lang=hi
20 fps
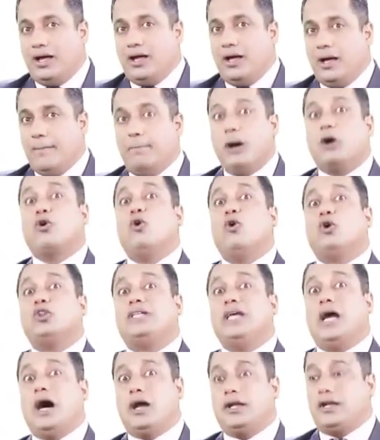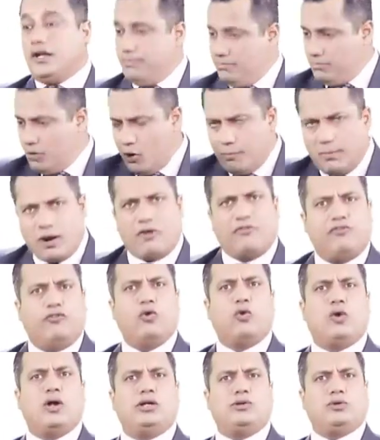हाँ बको ध्यानम बड़ा
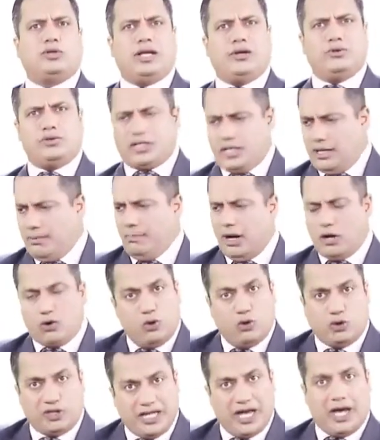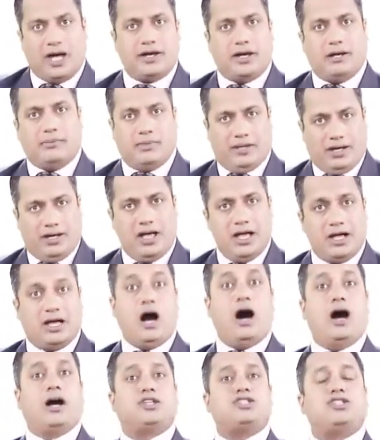फोकल्ड होता है उसका बको ध्यानम हाँ,
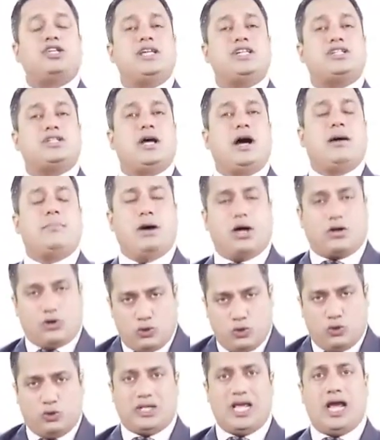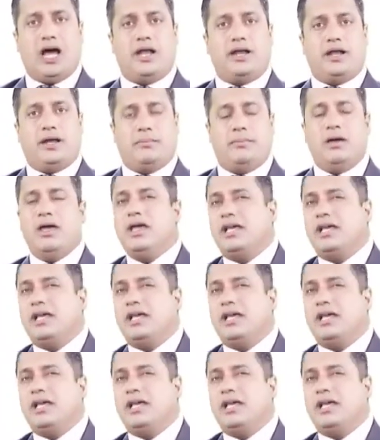का वाक चेष्टा बको ध्यानम